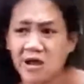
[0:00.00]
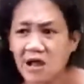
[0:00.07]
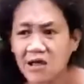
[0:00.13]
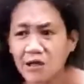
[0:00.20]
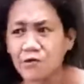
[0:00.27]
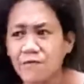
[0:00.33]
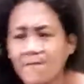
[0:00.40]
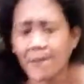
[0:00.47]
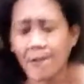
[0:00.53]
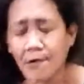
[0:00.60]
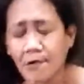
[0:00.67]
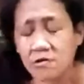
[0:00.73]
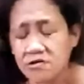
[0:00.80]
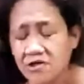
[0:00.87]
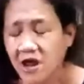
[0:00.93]
Sa ngayon
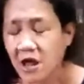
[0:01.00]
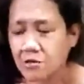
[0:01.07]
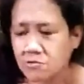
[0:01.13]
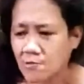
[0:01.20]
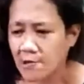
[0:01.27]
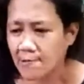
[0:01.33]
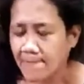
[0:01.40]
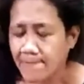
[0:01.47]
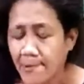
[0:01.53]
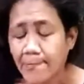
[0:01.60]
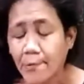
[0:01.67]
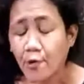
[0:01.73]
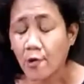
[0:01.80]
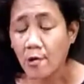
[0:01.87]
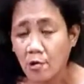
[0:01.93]
po, contractual pa
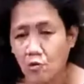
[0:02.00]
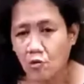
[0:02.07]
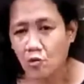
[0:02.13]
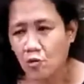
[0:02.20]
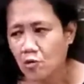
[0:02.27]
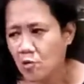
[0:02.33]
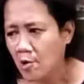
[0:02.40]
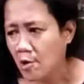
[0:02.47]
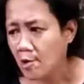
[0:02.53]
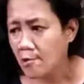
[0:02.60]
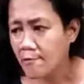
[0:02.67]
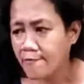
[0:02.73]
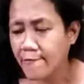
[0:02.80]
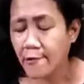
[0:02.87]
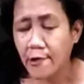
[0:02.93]
po ako
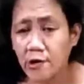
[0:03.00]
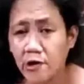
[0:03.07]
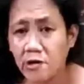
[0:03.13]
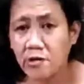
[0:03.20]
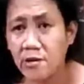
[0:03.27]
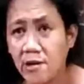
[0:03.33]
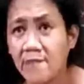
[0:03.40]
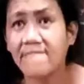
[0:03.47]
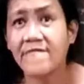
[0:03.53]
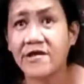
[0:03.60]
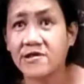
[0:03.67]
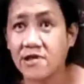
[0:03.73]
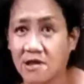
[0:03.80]
for every